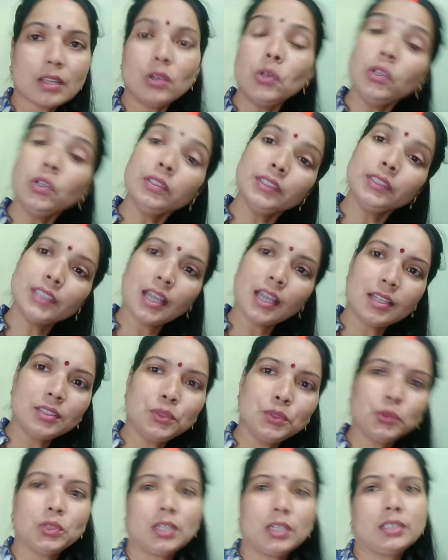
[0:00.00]
और चांद
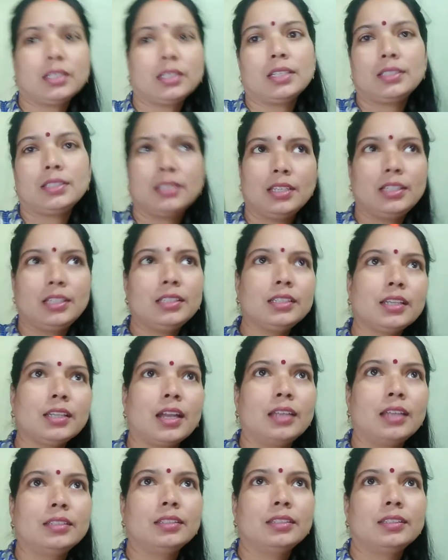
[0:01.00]
जो था छत से ही
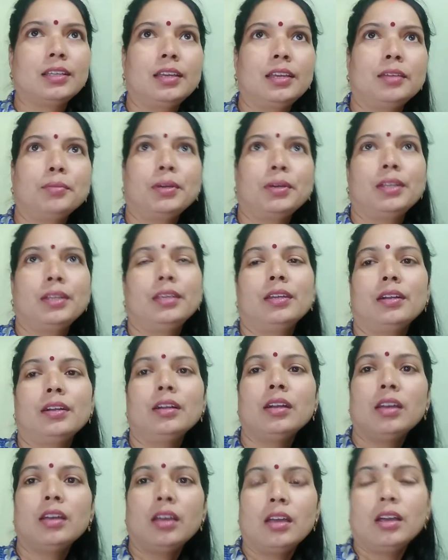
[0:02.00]
दिखाई देता है हमारे
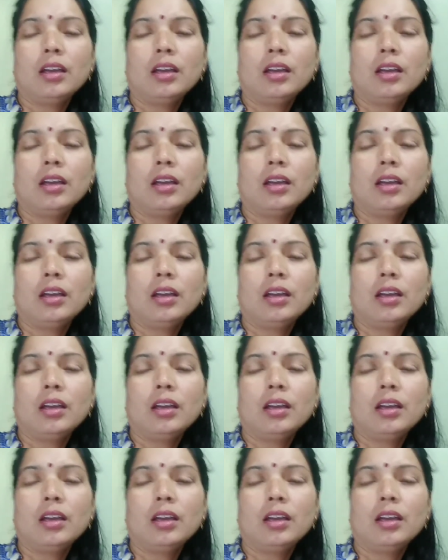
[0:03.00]
यहाँ